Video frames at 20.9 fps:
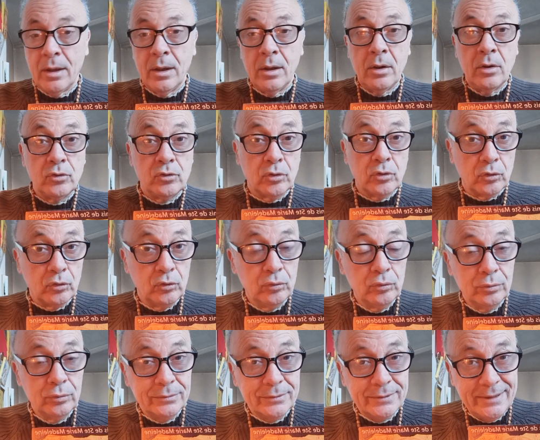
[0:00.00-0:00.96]

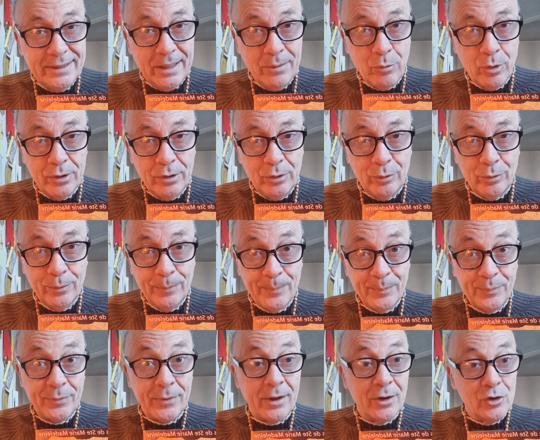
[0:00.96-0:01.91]
Surtout, témoignons
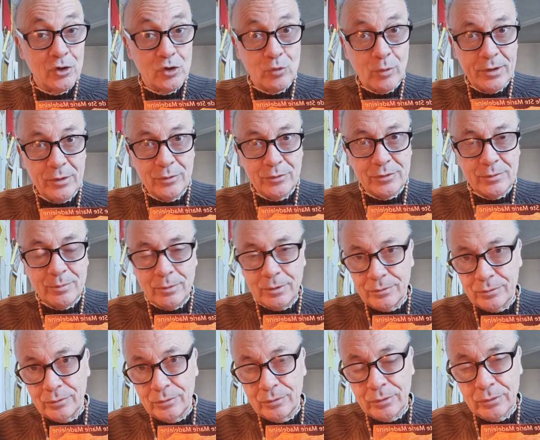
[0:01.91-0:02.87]
joyeusement
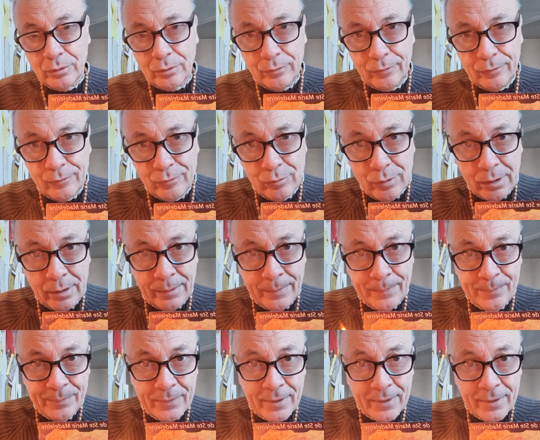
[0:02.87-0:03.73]
de notre foi.